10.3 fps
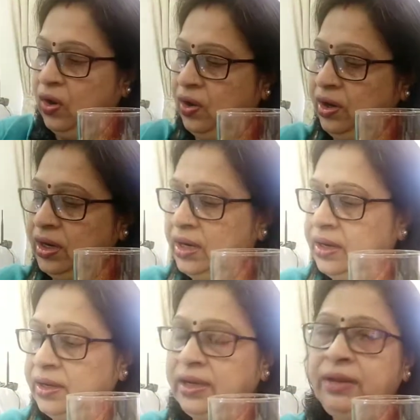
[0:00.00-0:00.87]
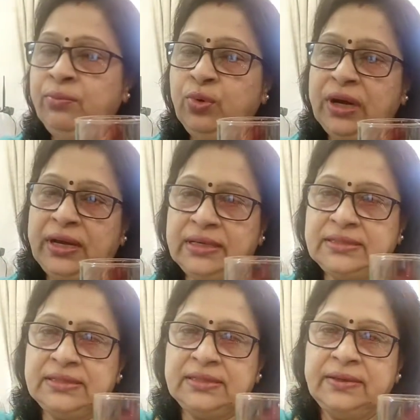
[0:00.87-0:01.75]
और नींबू का
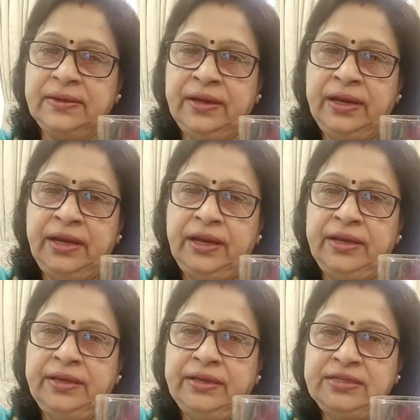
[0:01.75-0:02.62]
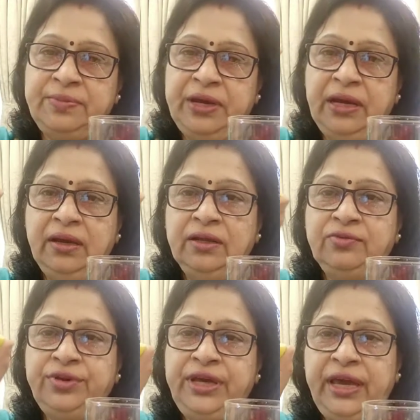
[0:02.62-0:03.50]
रस इसमें
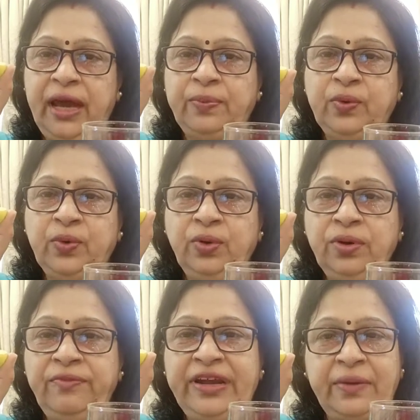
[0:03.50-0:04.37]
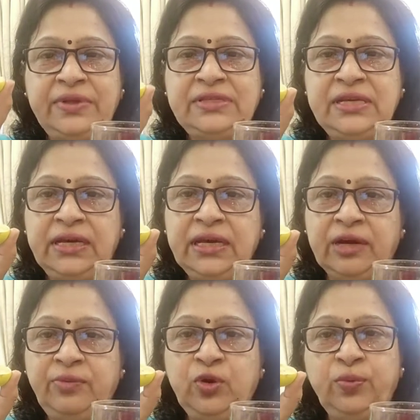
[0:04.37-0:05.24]
तो ये आपको विटामिन सी की
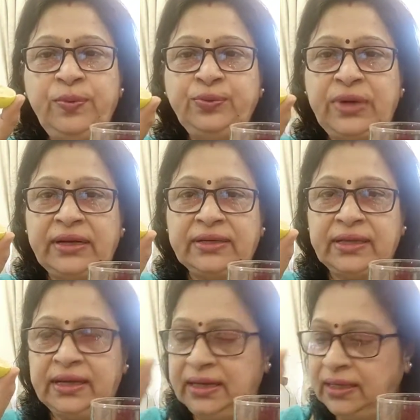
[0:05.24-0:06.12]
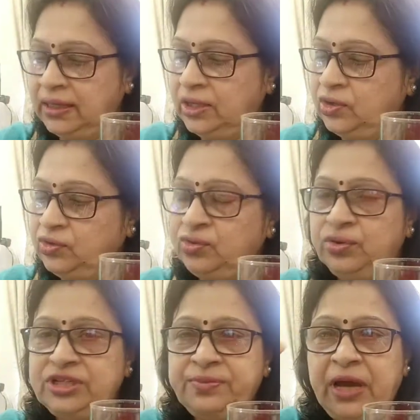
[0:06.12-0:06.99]
कमी को भी पूरा कर देगा
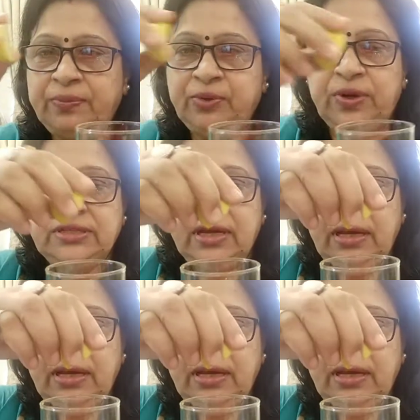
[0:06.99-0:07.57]
तो इसमें आप थोड़ा सा